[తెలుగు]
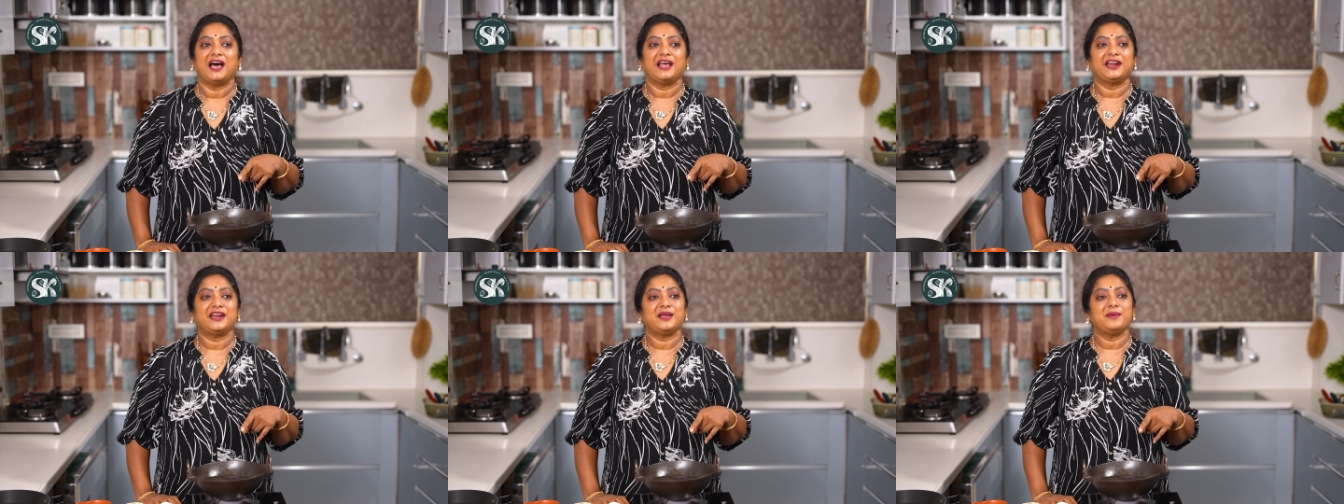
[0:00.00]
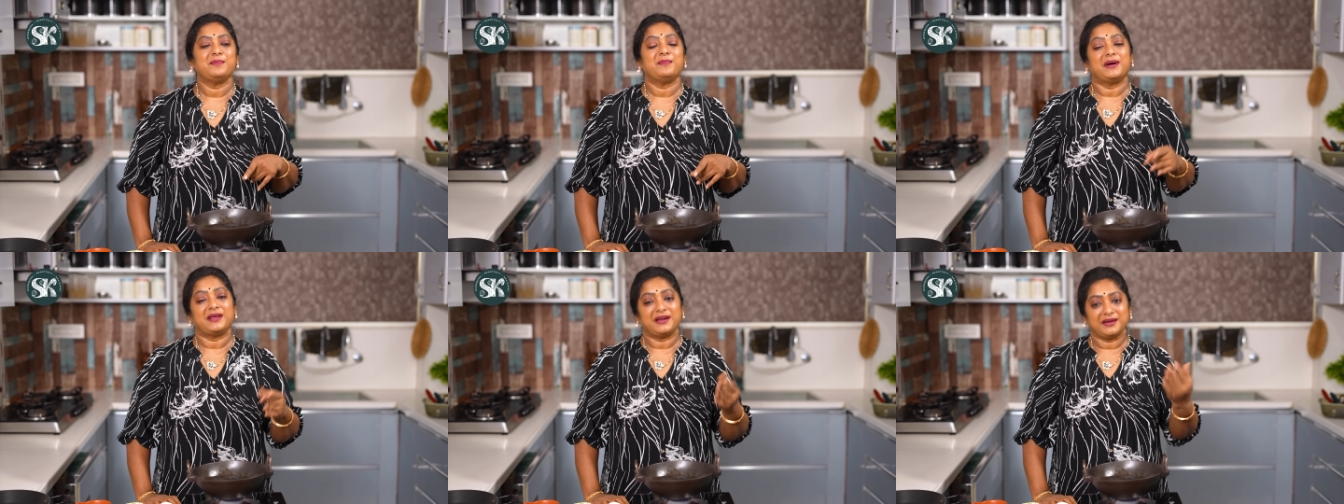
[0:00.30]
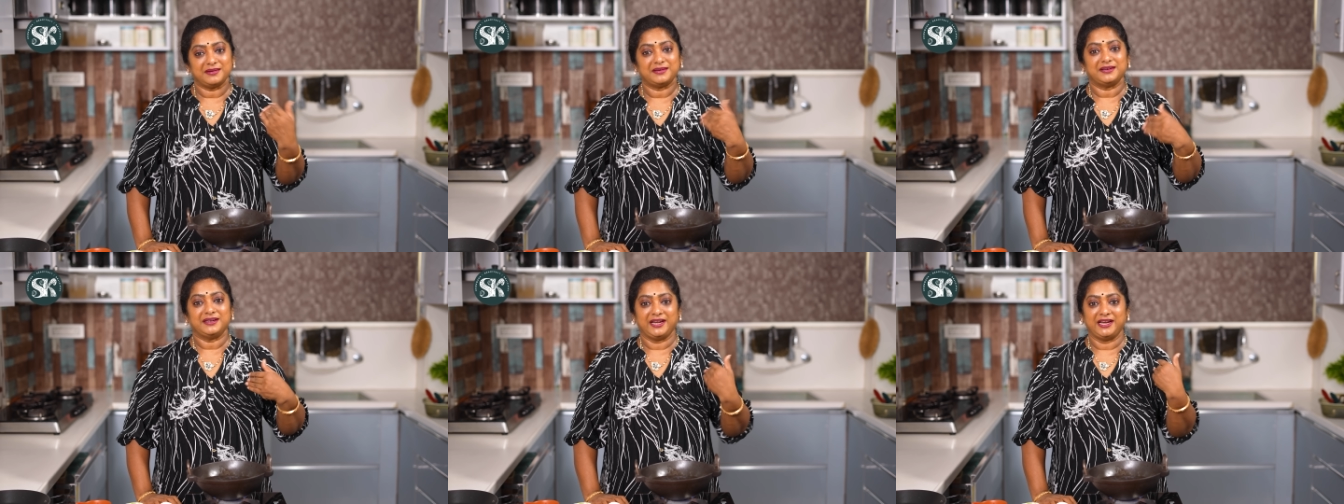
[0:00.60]
అరే మన
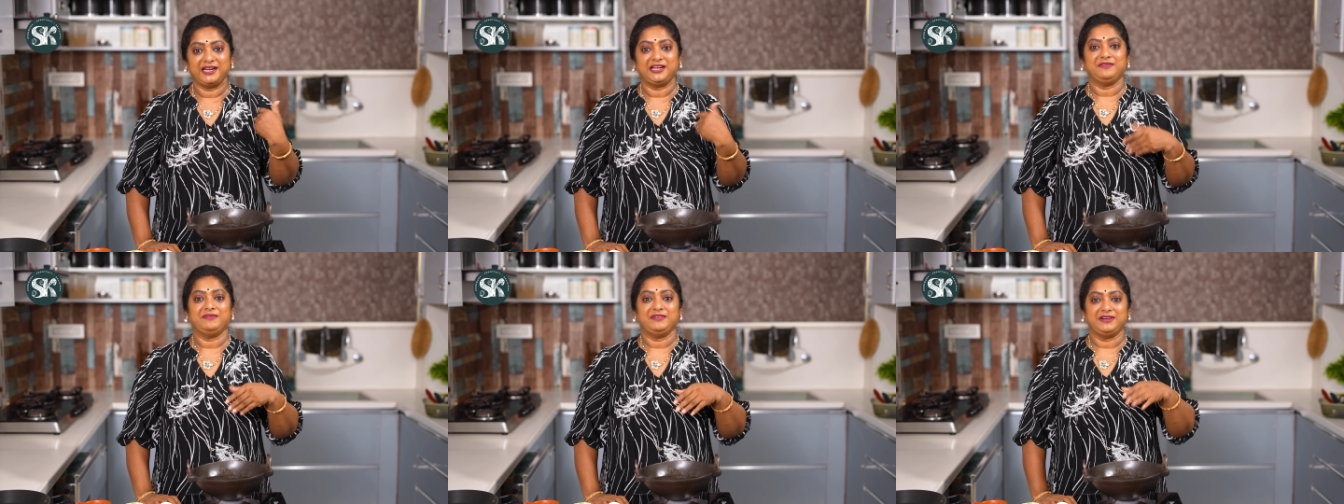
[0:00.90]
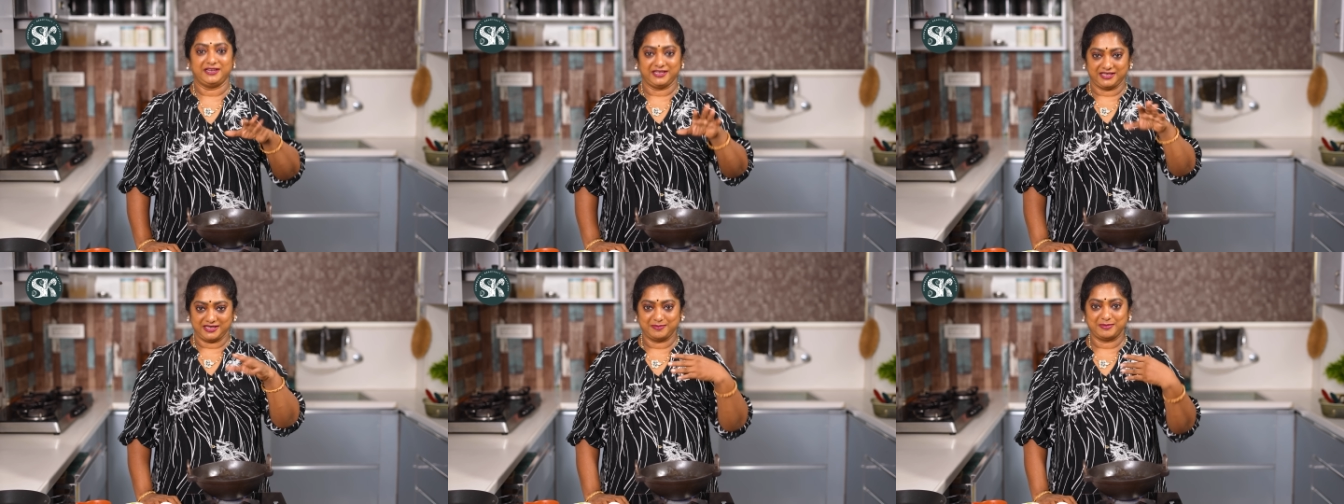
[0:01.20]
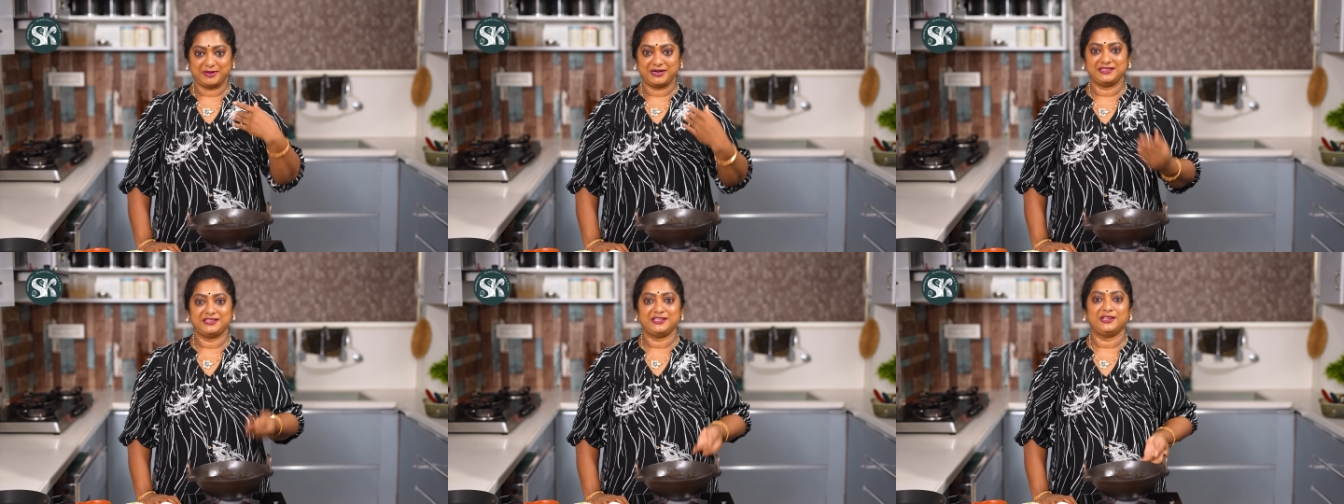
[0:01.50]
నేటివిటీకి
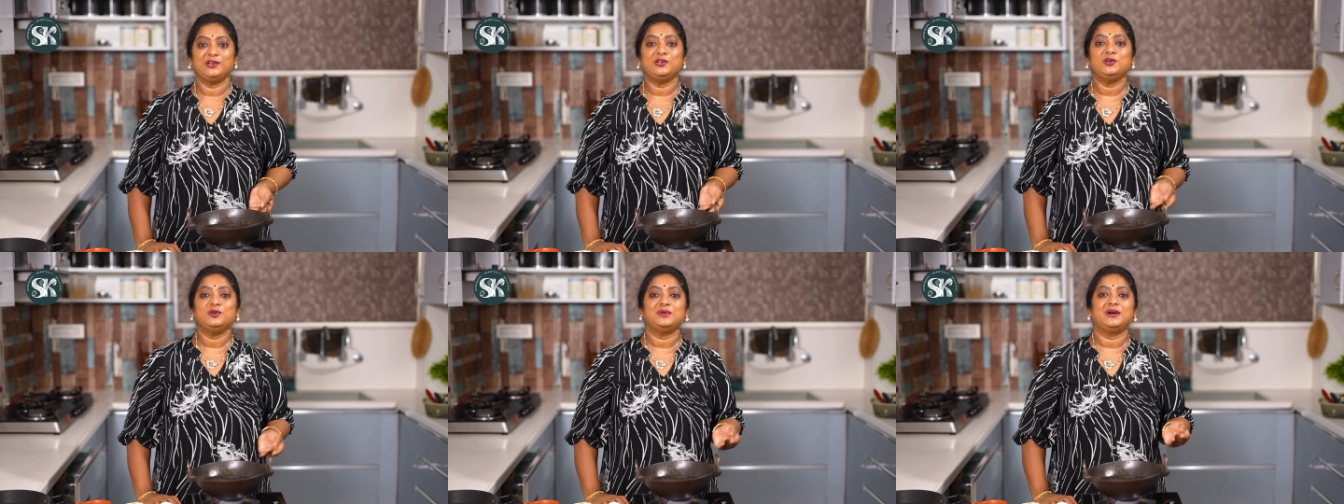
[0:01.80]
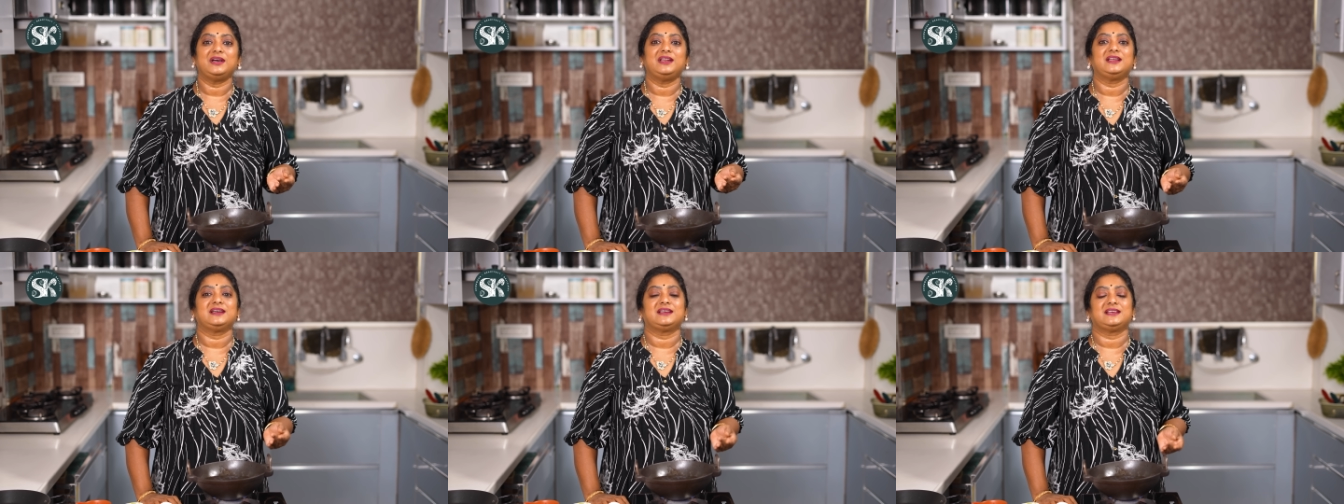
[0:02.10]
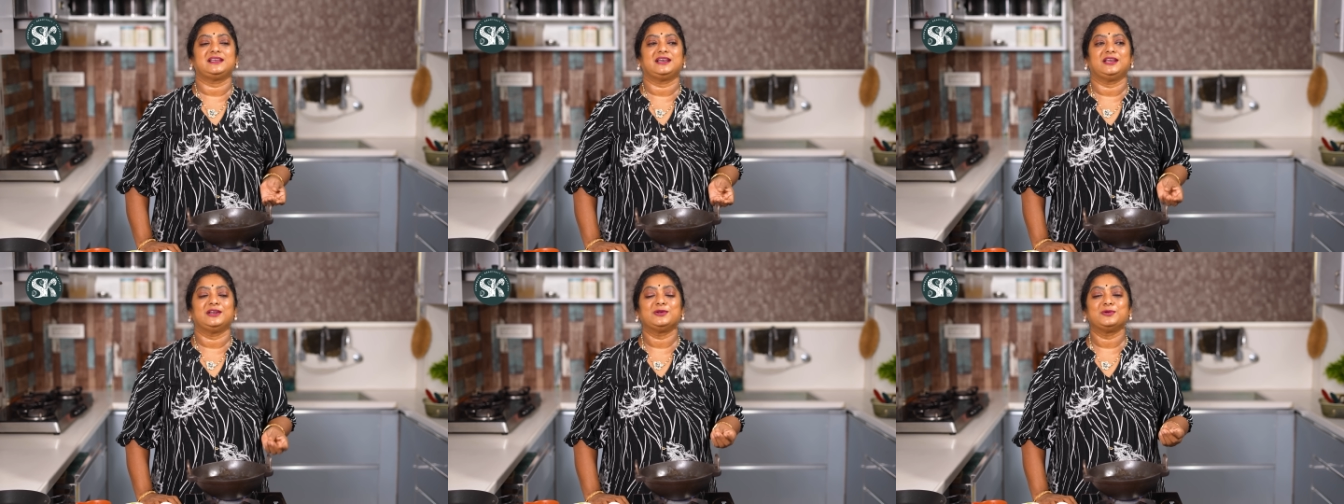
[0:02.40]
మన తెలుగు
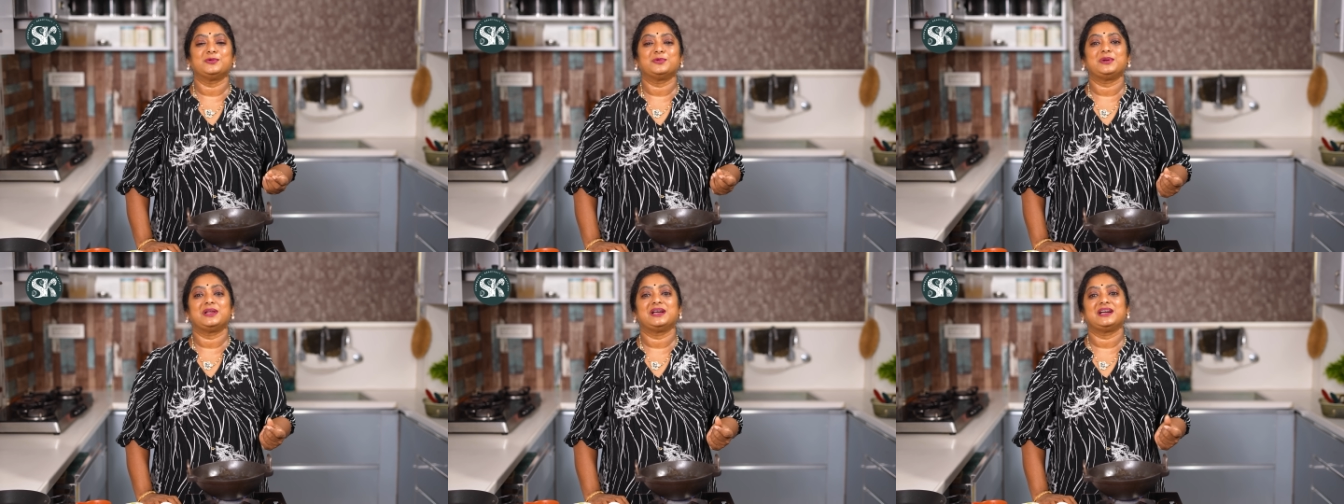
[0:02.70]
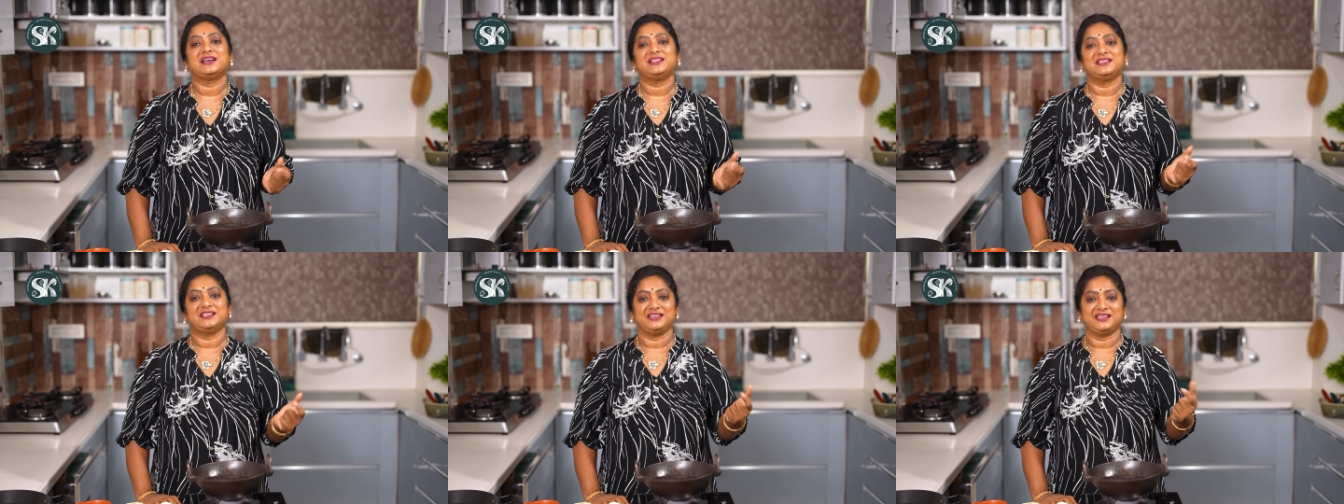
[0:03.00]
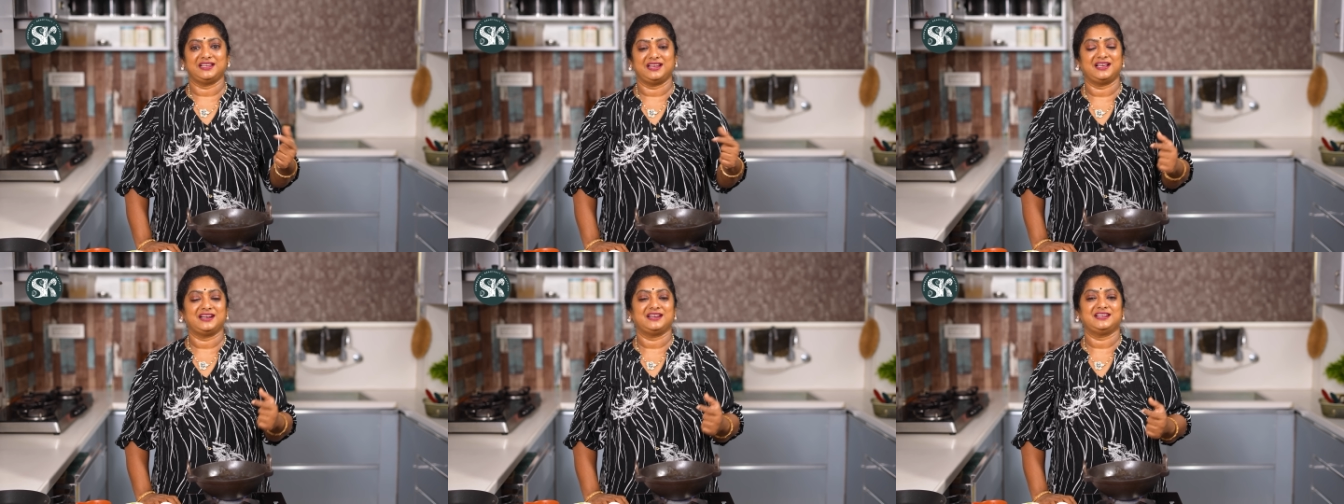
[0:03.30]
వాళ్ళకి అనుకూలంగా
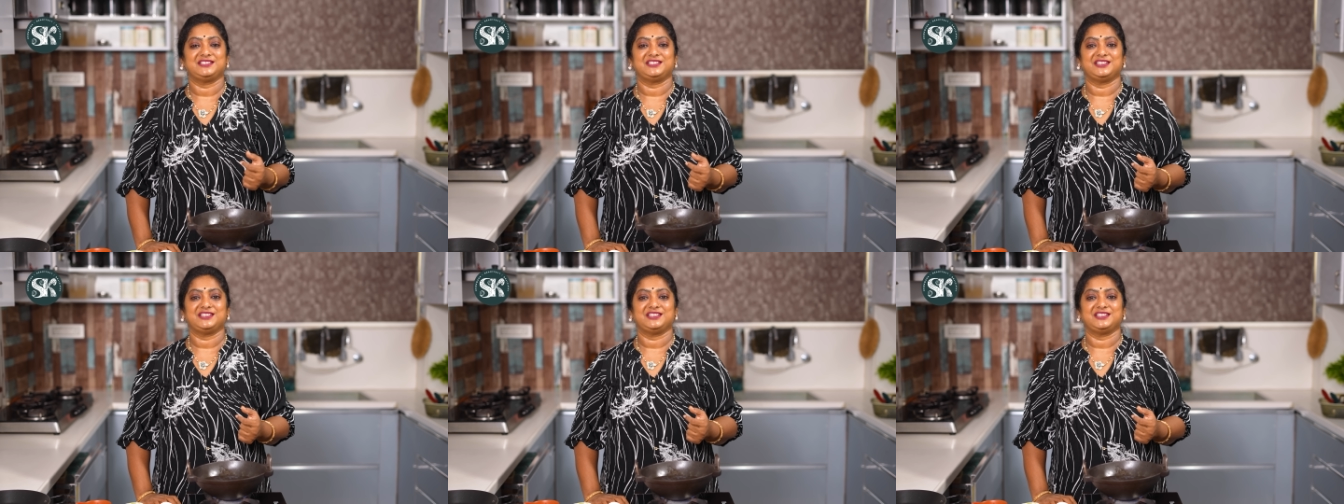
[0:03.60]
దీన్ని ఎలాగ